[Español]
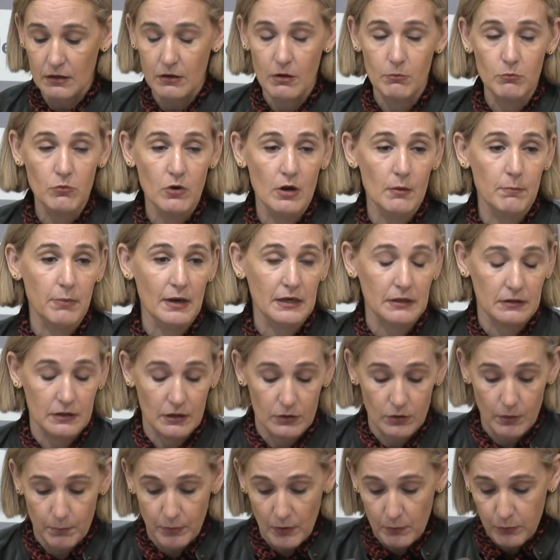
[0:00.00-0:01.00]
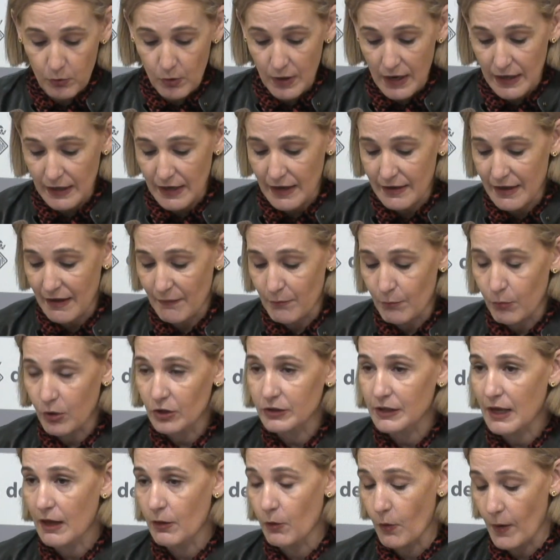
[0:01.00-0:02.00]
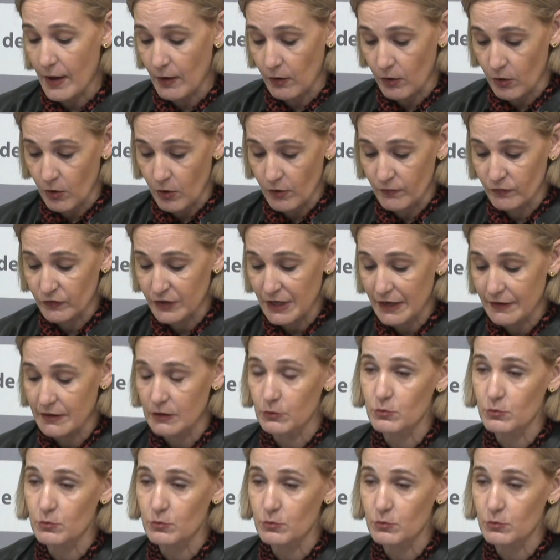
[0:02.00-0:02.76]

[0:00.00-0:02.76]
como el Partido Popular hayan votado en contra de